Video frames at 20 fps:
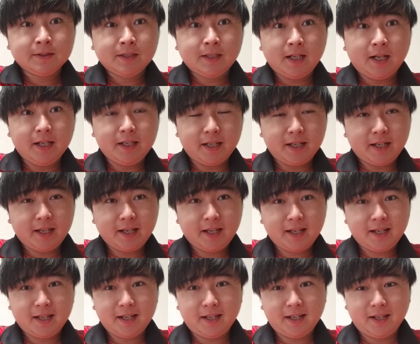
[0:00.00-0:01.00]
はい、
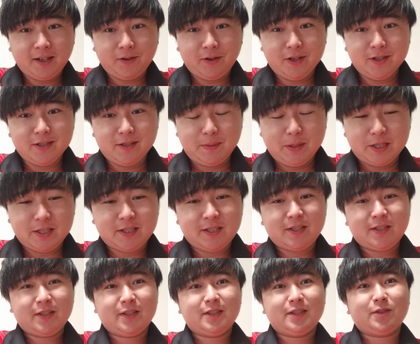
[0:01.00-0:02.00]
えー、おはようございま
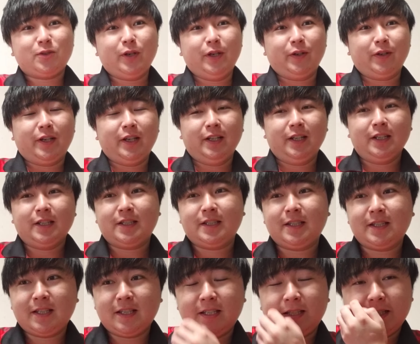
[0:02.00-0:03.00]
す。小山慶で
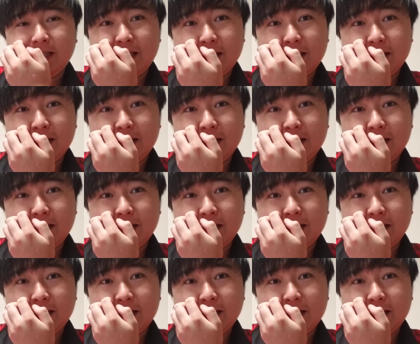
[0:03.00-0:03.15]
す。